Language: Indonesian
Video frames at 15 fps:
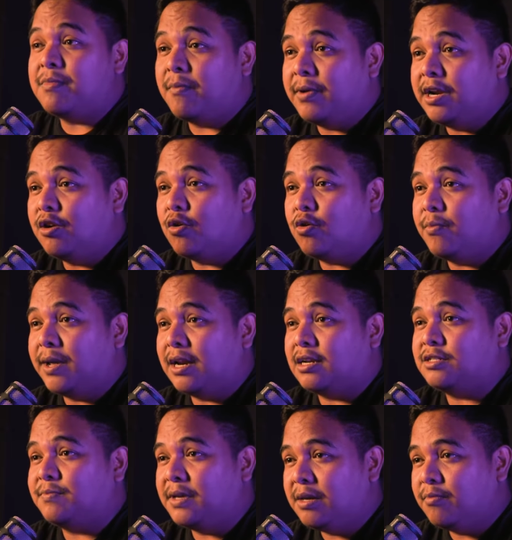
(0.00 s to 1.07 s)
membeli dokumen
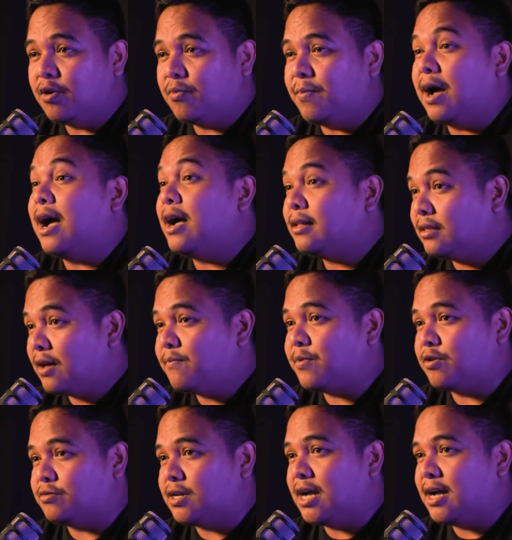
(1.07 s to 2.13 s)
resmi berupa akta
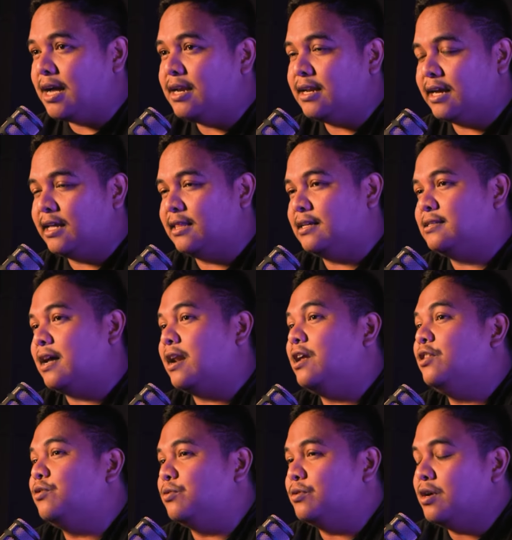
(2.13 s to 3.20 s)
perusahaan yang kita
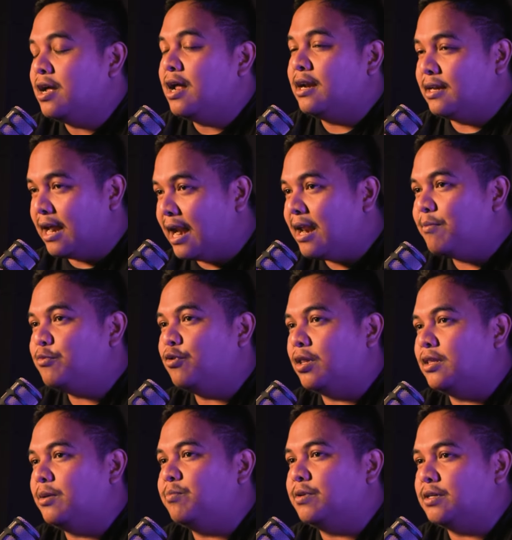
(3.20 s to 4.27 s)
cari itu dalam dua
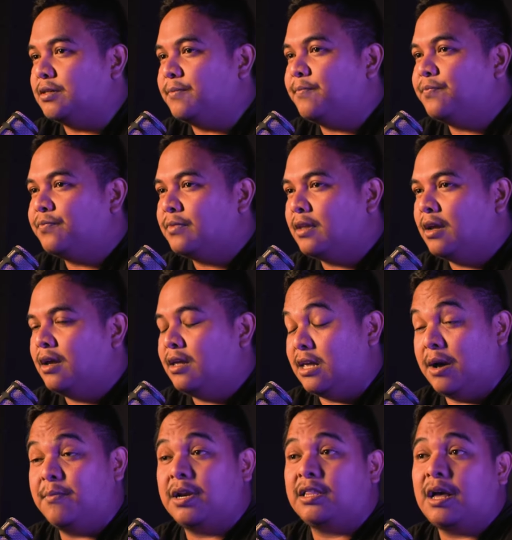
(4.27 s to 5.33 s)
tipe.
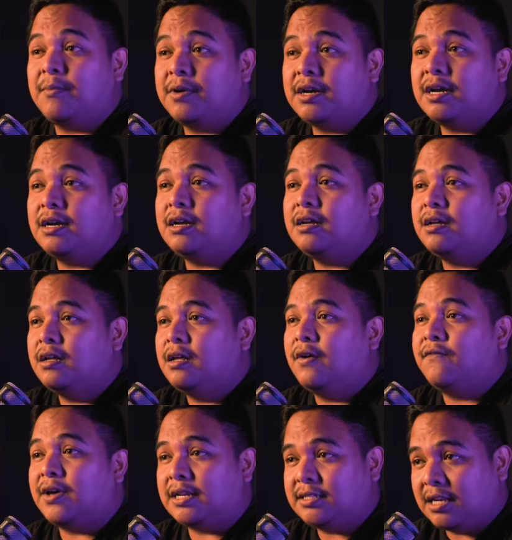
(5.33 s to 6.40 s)
Yang pertama,
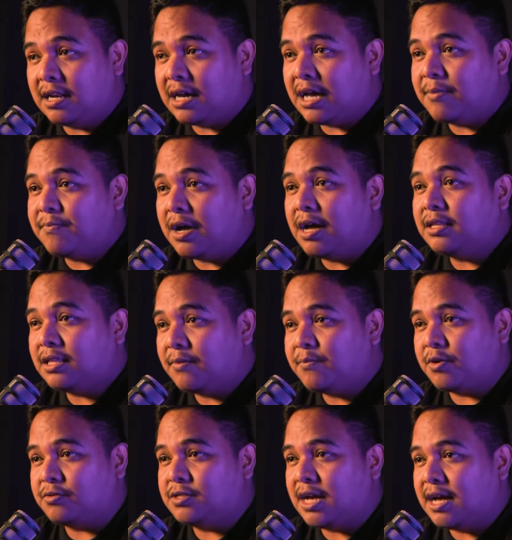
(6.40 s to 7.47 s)
versi lengkap akta
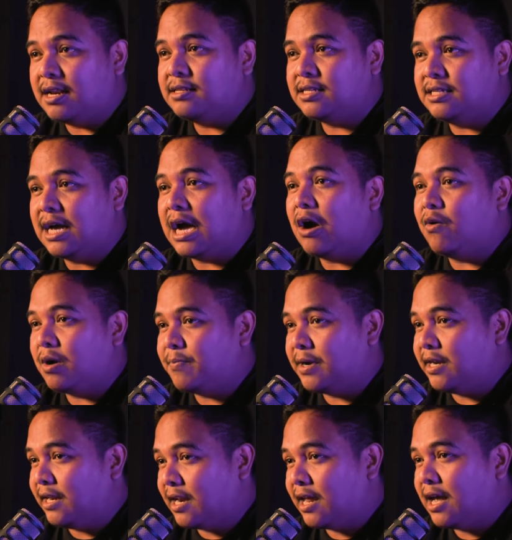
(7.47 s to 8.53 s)
perusahaan sejak awal
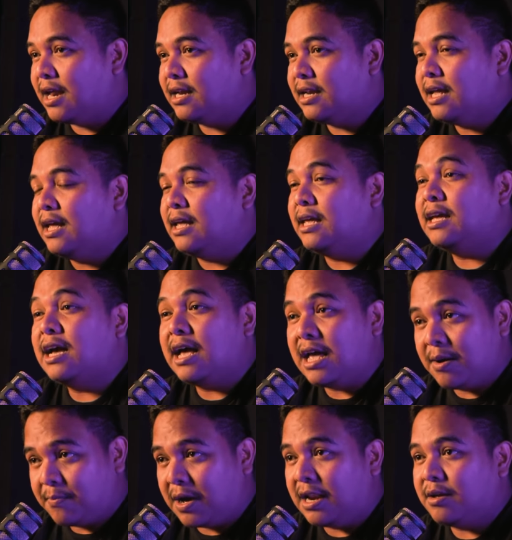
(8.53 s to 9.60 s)
pendirian hingga
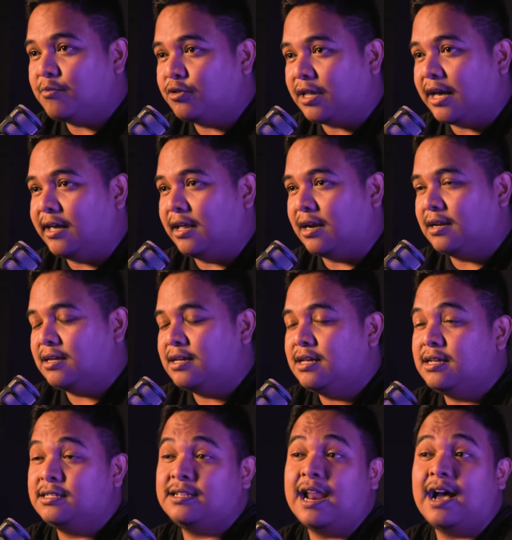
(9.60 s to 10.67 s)
yang paling mutakhir.
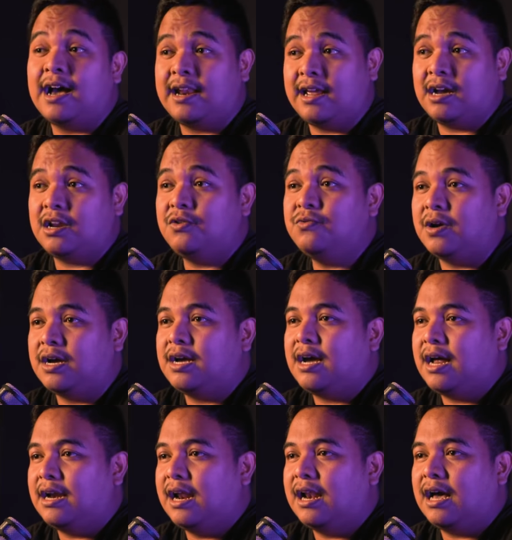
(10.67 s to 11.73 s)
Sedangkan yang kedua
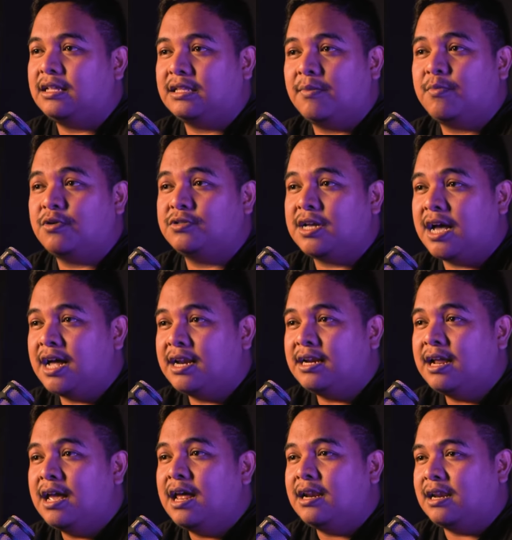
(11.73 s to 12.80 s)
adalah akta perusahaan
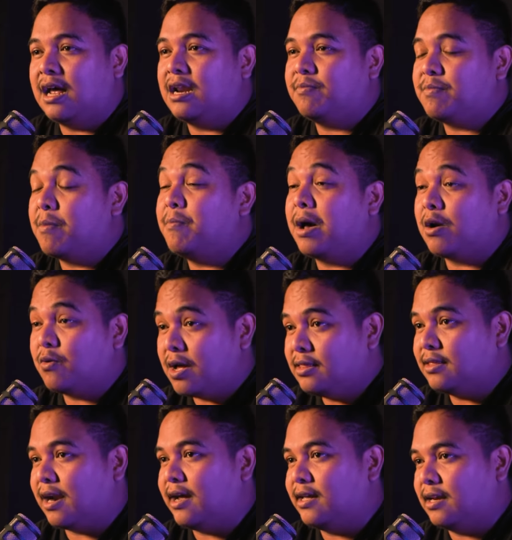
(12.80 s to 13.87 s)
dari pembaruan
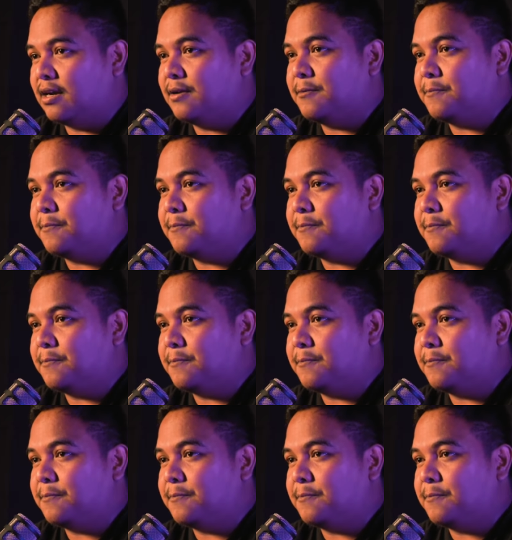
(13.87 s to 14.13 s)
terakhir.